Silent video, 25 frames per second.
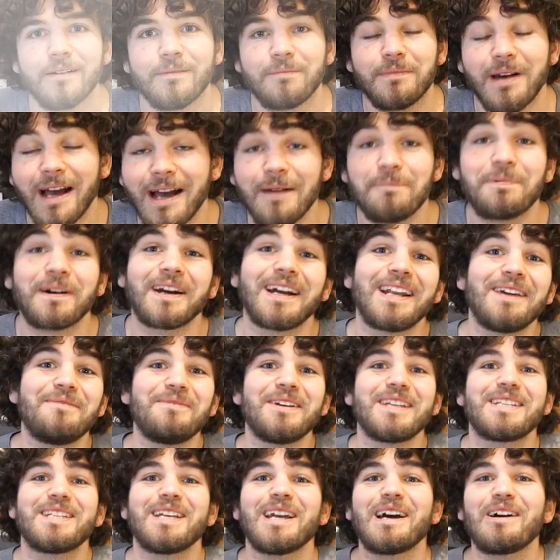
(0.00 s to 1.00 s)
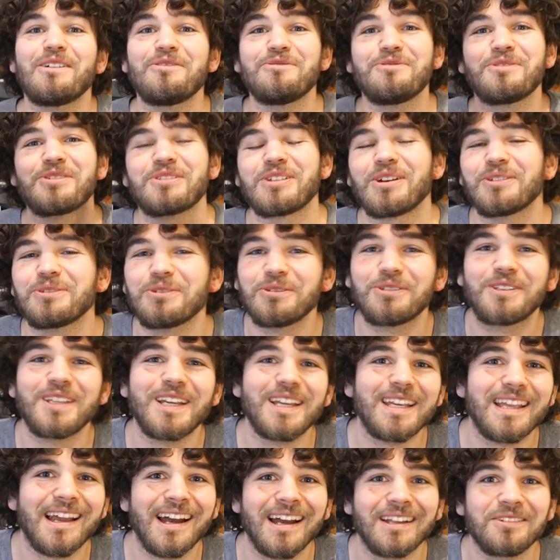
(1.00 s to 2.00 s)
Bah, après les médias, vous vous en
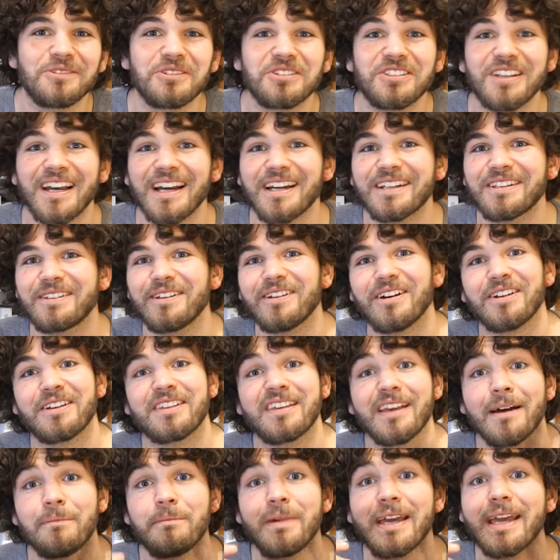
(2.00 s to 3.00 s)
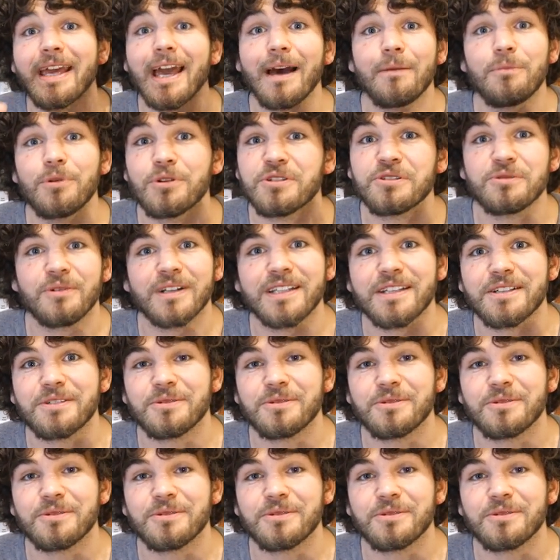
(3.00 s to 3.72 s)
doutez, il y a un autre acteur qui a méga besoin des